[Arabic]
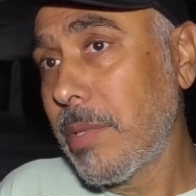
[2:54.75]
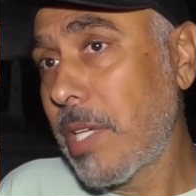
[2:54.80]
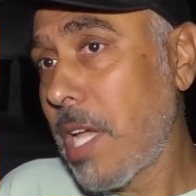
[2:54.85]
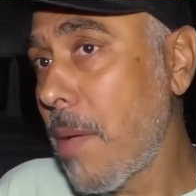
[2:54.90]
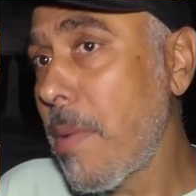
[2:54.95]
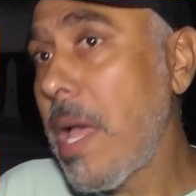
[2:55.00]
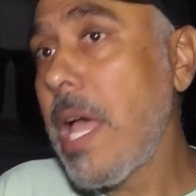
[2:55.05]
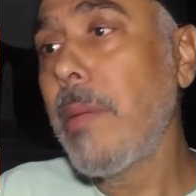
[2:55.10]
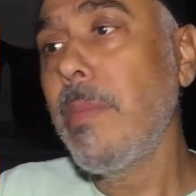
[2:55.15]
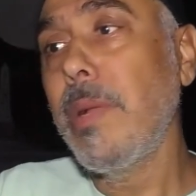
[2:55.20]

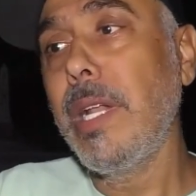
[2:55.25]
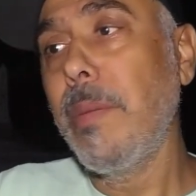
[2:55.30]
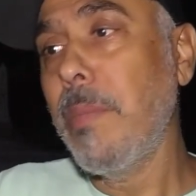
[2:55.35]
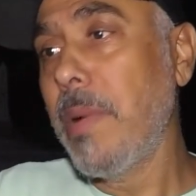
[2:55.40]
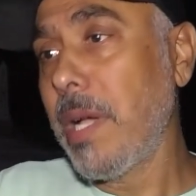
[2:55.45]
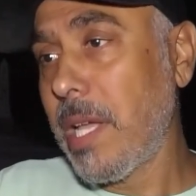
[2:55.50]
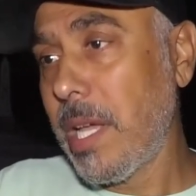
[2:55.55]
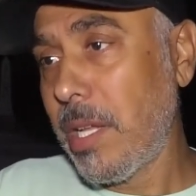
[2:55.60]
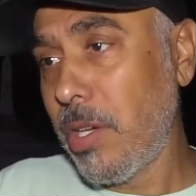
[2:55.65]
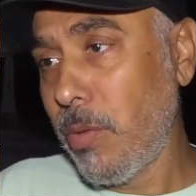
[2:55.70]
كمان
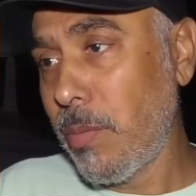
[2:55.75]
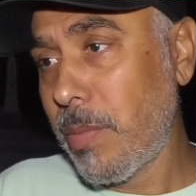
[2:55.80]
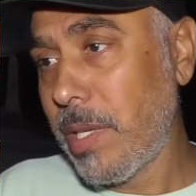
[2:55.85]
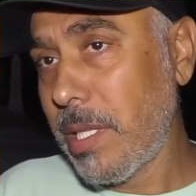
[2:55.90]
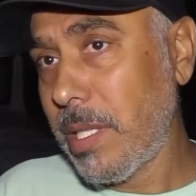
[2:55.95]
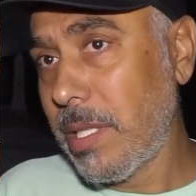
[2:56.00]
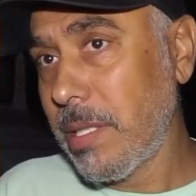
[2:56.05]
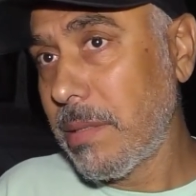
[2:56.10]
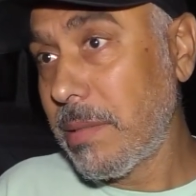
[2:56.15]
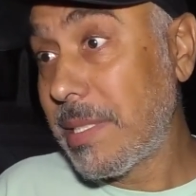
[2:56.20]
لما كان
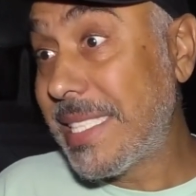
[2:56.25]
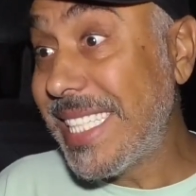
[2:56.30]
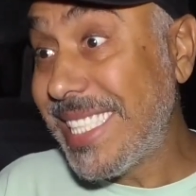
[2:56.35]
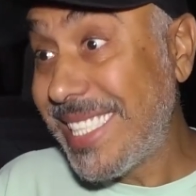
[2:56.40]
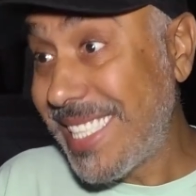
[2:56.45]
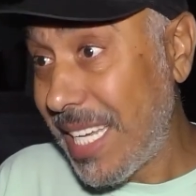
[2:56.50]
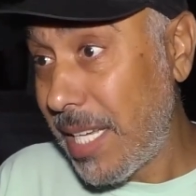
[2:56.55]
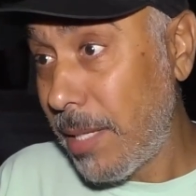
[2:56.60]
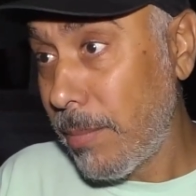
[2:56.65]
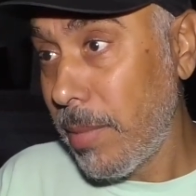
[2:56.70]
عمرها
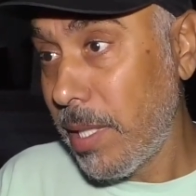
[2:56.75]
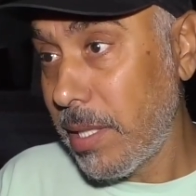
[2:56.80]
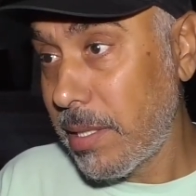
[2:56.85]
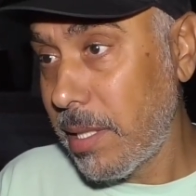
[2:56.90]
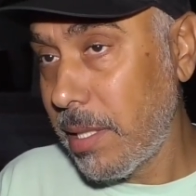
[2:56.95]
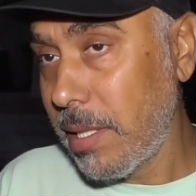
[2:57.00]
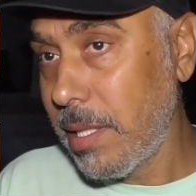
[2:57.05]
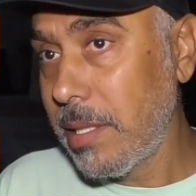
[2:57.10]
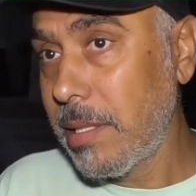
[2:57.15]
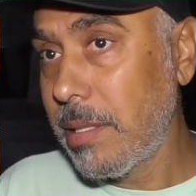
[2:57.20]
سنتين
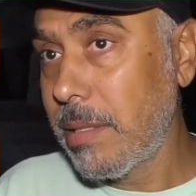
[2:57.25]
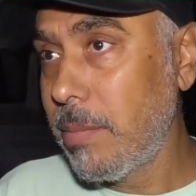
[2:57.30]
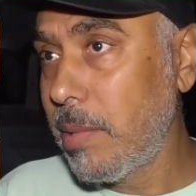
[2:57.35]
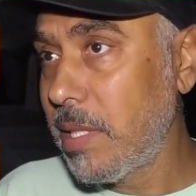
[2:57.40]
بعتقد